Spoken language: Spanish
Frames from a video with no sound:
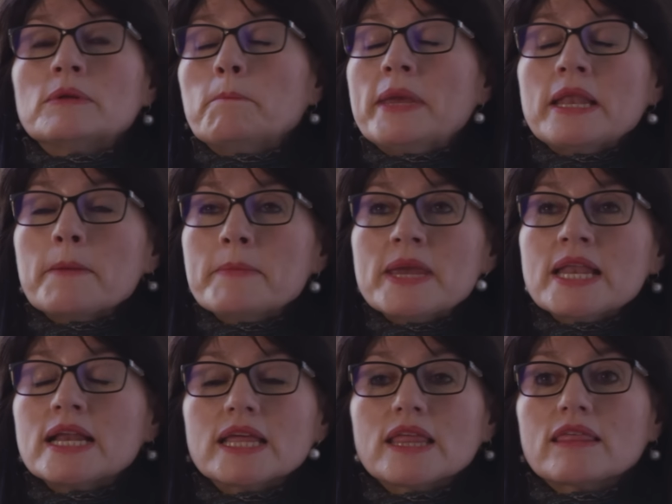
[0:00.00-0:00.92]
Mira,
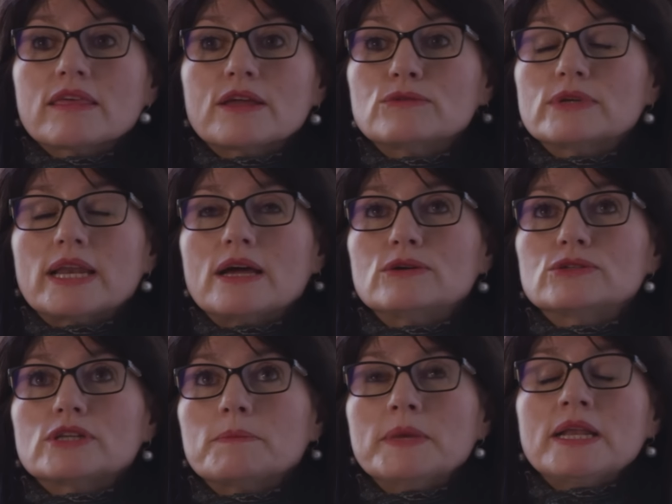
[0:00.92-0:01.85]
mira, le dicen una a la
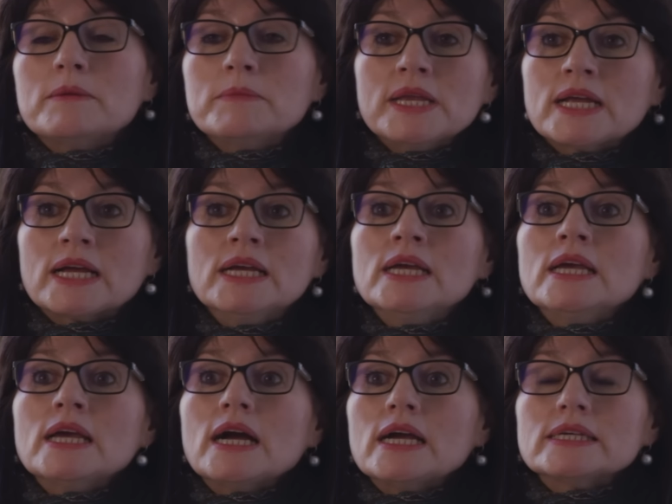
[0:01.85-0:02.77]
otra, mira, mira,
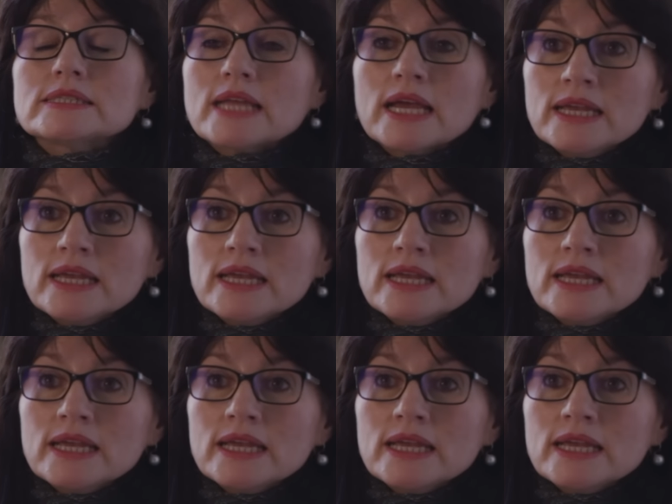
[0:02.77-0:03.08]
está